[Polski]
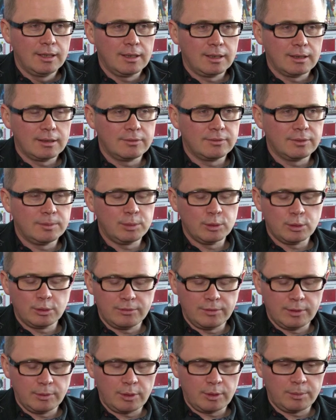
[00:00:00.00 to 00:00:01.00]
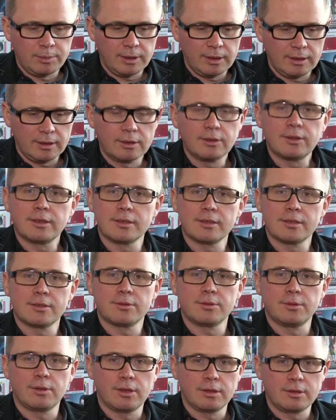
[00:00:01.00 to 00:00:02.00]
Kiedy wybuchł w Europie
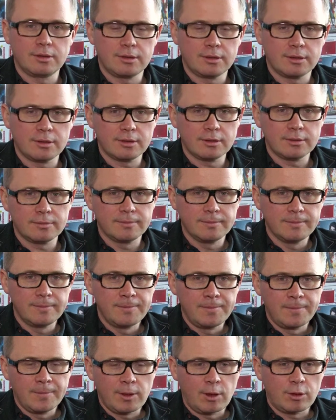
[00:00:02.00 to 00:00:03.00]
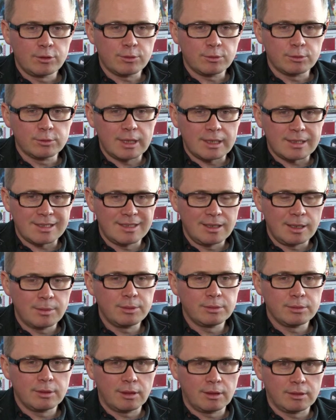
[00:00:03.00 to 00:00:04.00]
kryzys uchodźczy, choć u nas nie
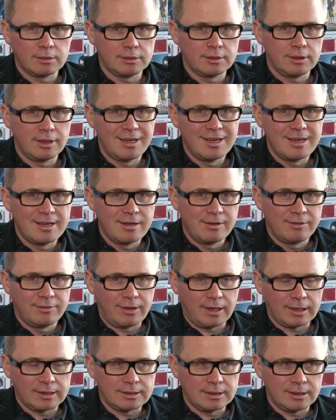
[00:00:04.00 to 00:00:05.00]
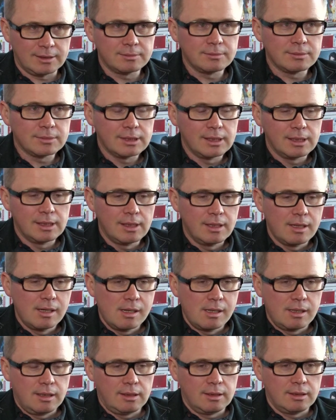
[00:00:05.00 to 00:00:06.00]
był on faktem,
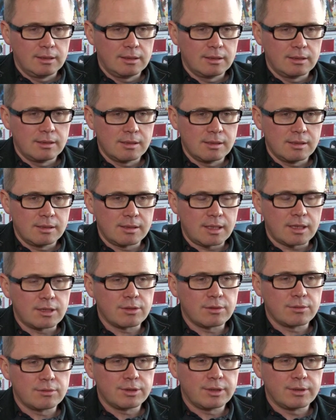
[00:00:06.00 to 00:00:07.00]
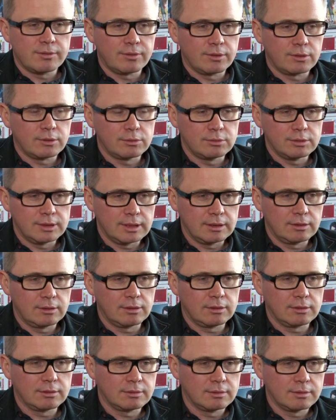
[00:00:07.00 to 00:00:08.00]
e, zaczął się wokół
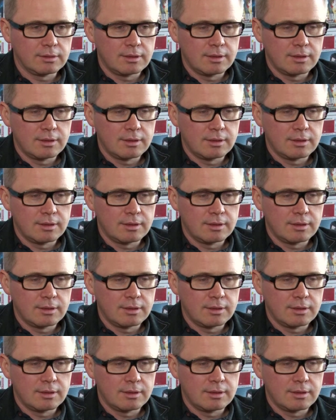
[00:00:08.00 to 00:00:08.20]
niego